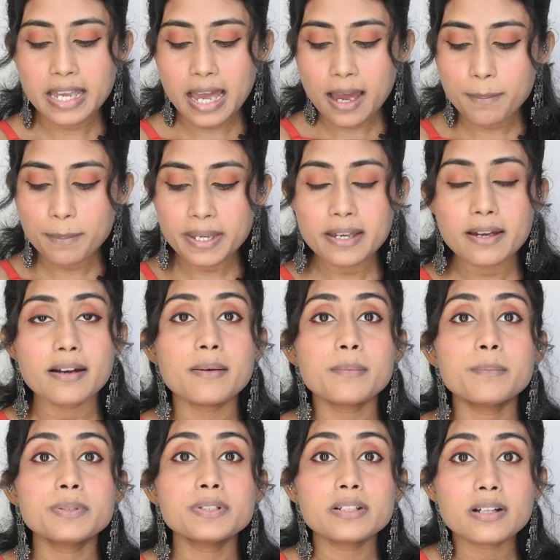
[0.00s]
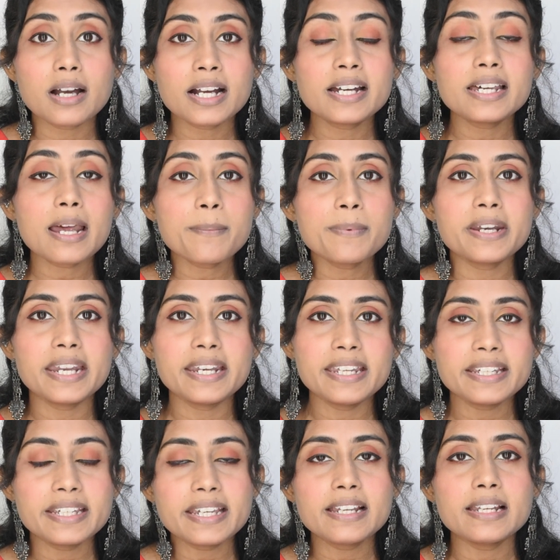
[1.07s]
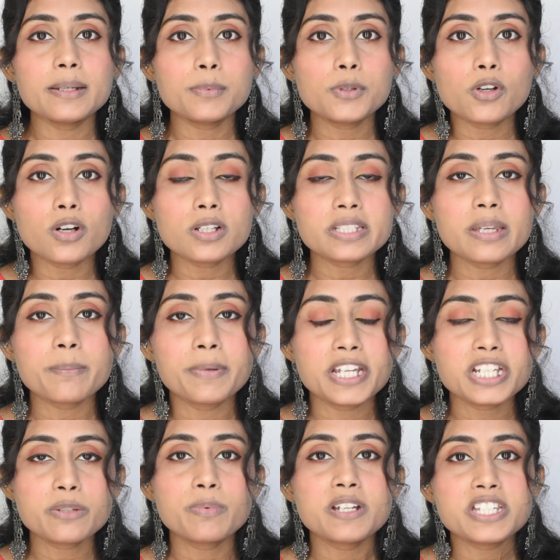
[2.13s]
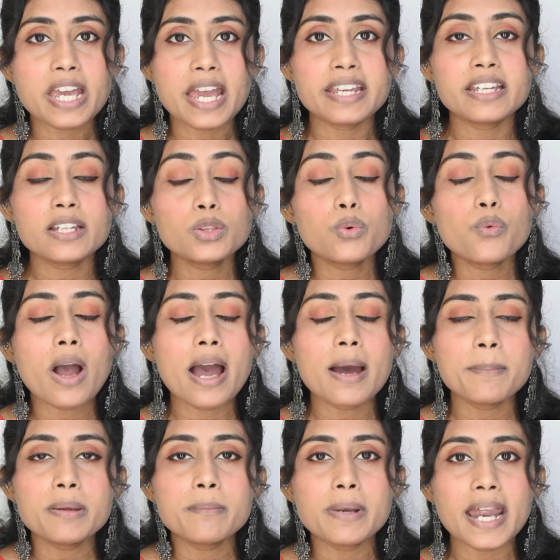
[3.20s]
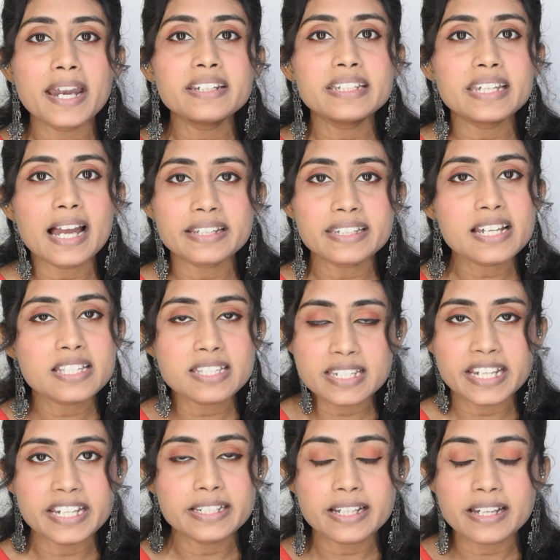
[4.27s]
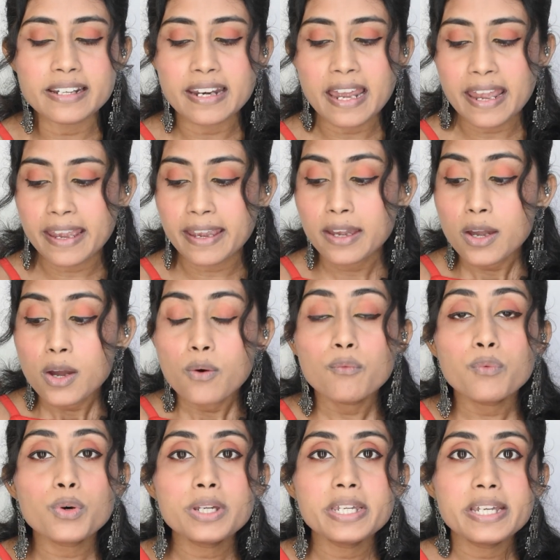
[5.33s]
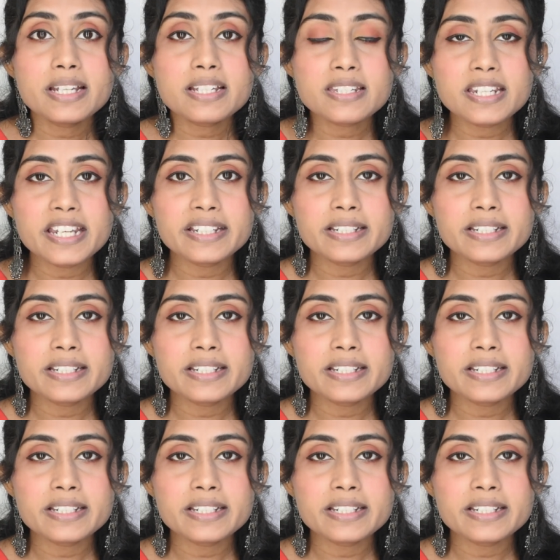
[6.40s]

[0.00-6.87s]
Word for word: यहाँ पे अब अगर आप रेने के लिप ग्लॉस के पेज पे जाएंगे तो वहाँ पे ब्रांड क्या क्या स्टेट कर रहा है वो ये